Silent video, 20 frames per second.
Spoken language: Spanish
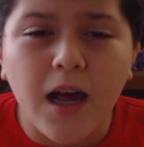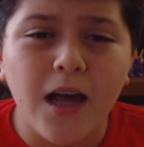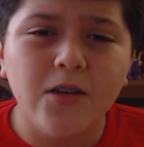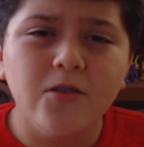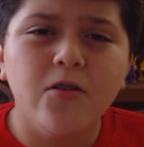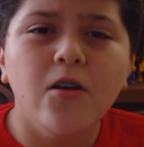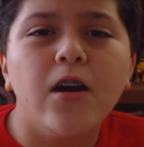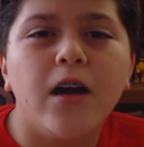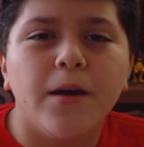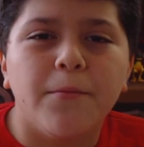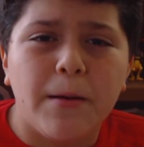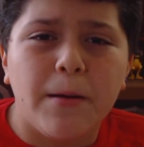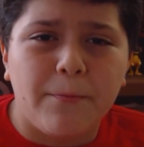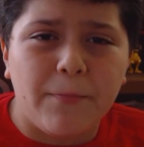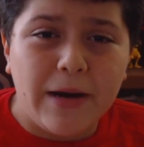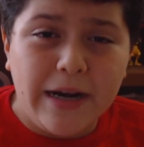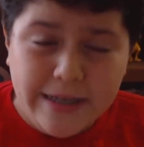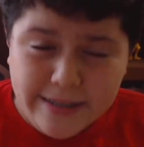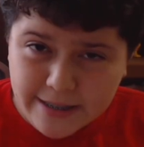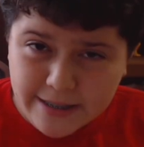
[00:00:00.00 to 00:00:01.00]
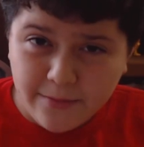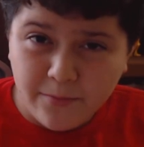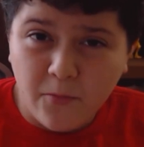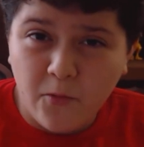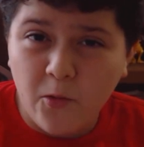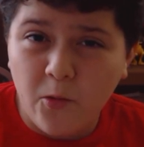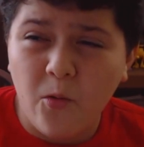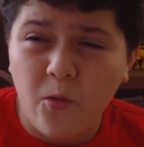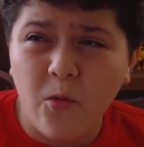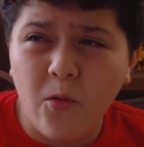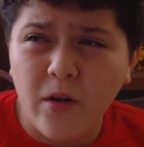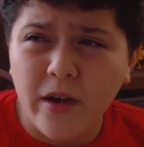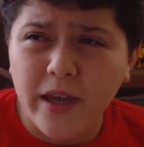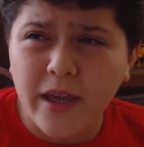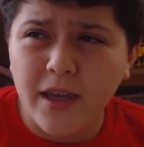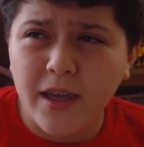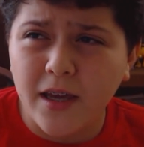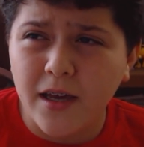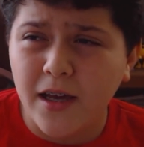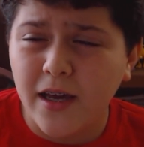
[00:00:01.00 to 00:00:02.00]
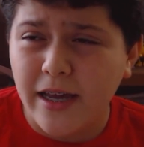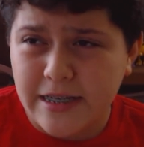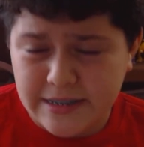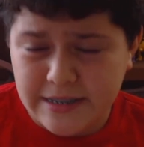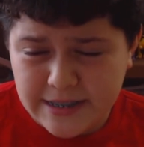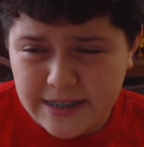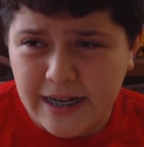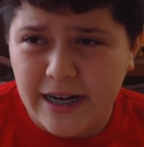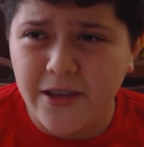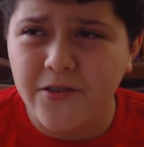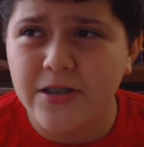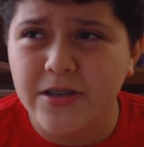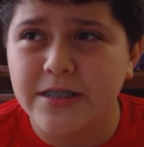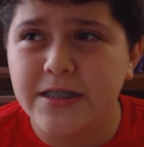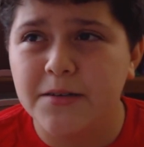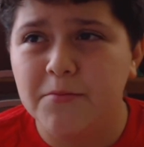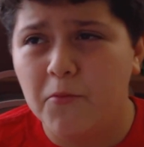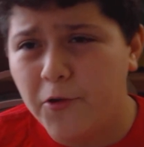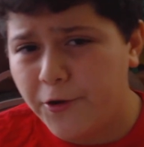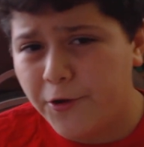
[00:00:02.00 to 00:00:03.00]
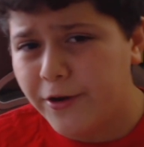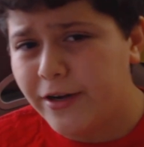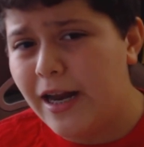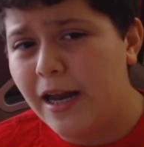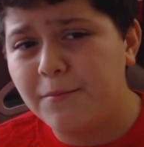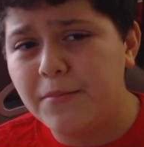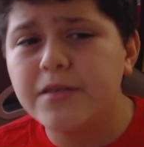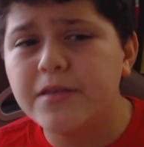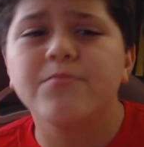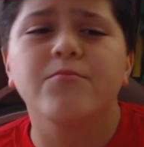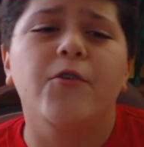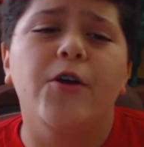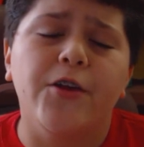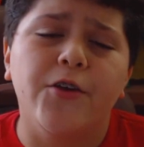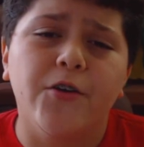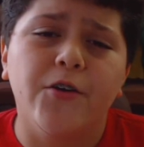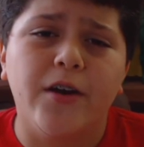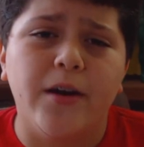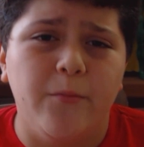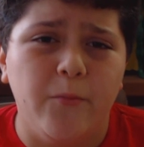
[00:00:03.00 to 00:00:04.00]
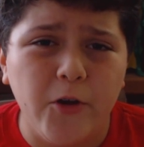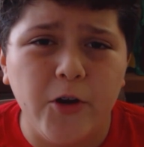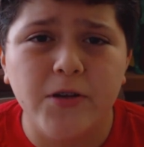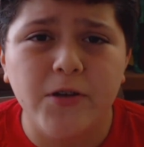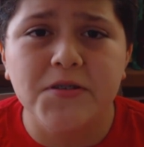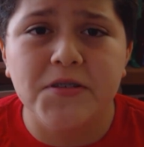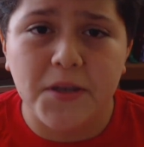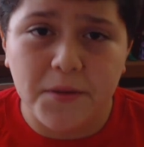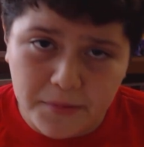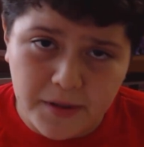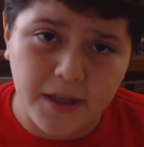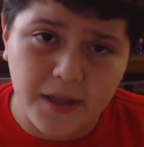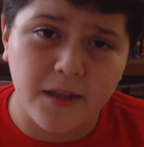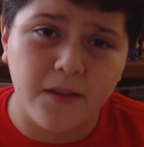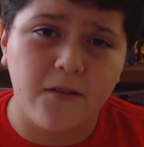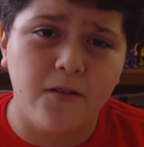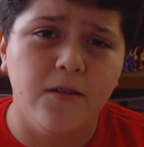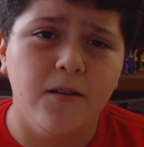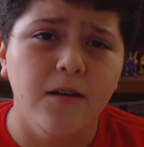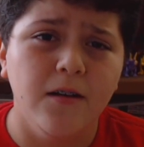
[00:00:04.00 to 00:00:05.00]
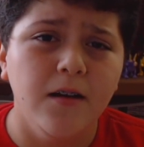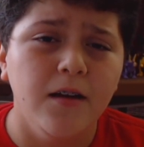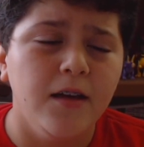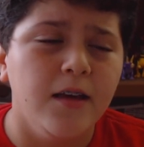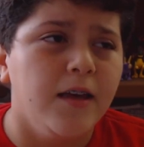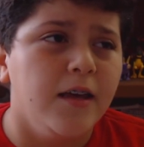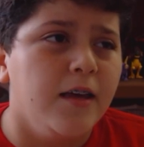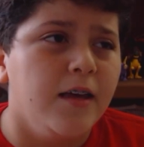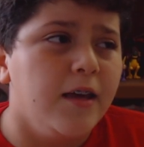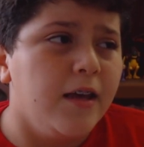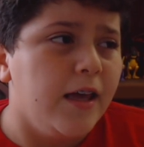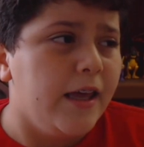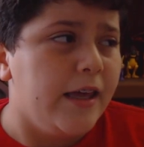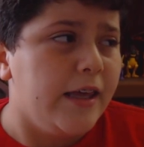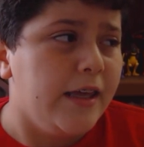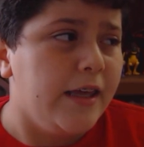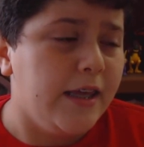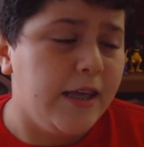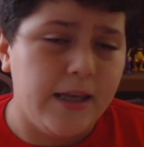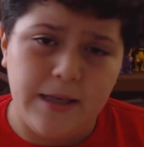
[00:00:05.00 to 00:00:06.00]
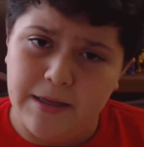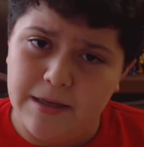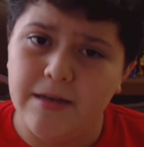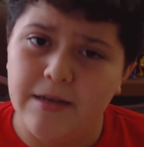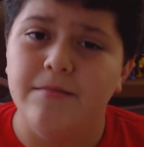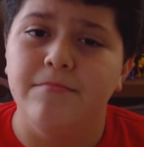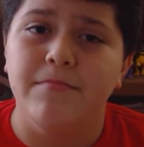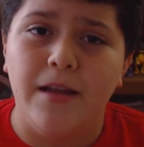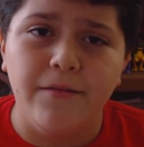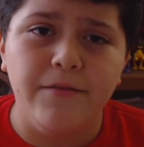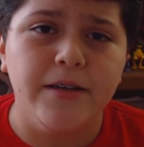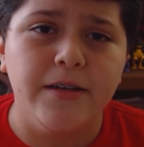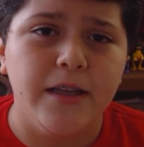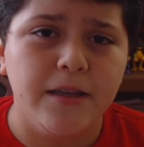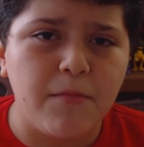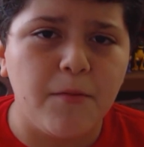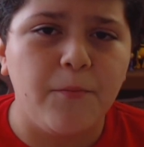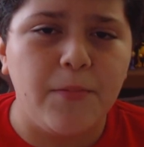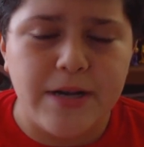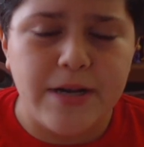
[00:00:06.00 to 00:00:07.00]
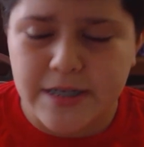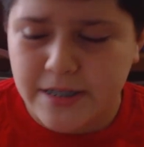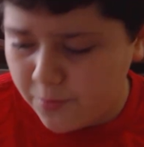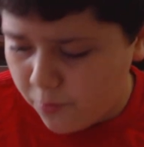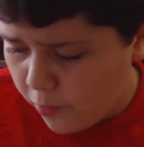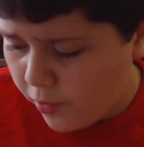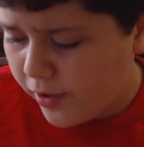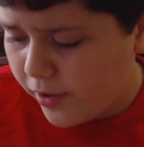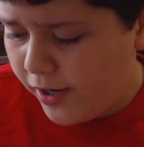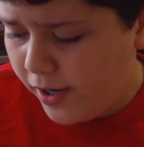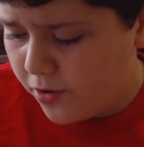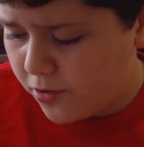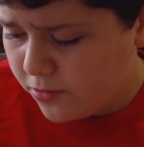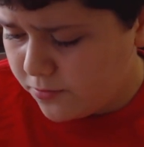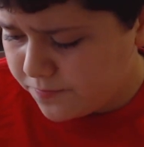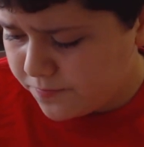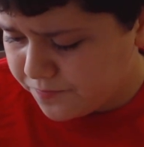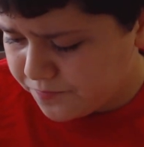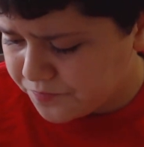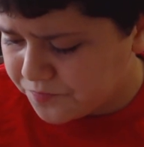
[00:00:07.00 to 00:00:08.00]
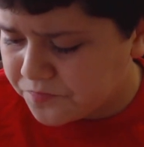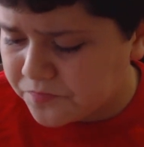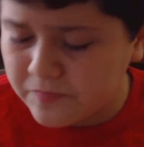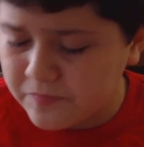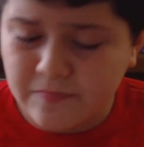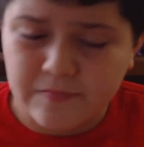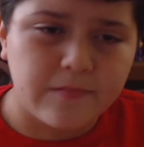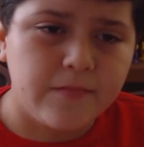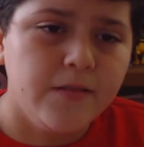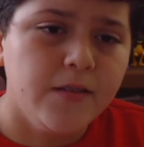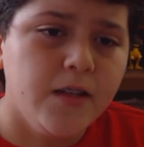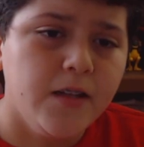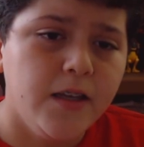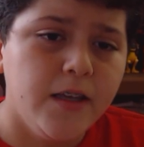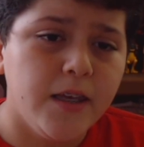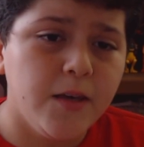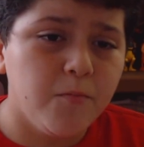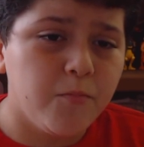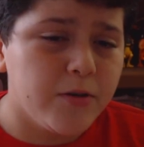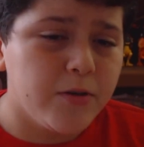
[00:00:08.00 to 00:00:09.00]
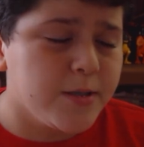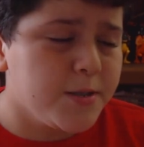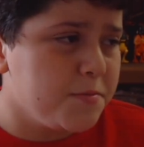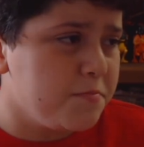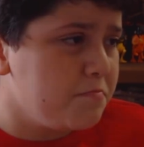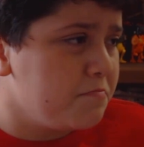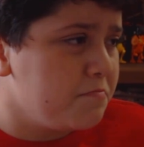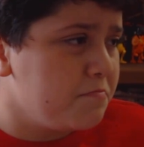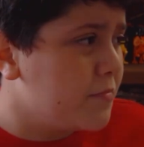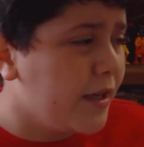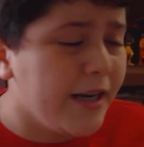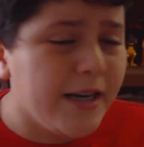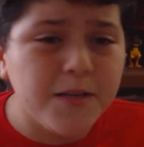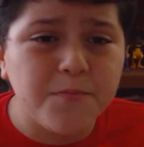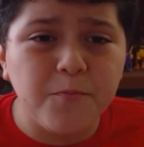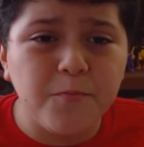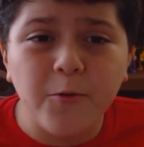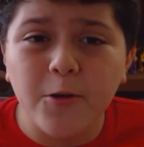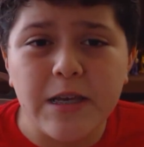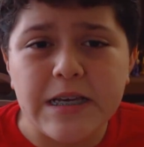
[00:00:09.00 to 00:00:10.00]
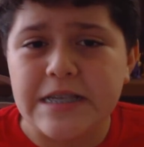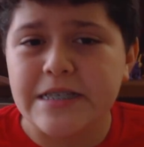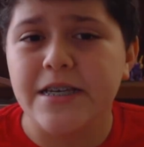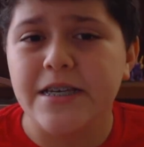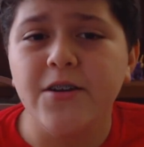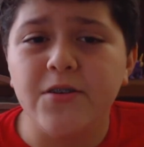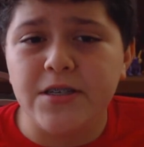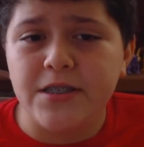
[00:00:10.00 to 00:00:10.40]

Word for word: Algo que me parece muy extraño es que murió en el mismo año que murió Steve Ditko. Y eh, la verdad me parece muy raro. Y pues, ¿qué les puedo decir?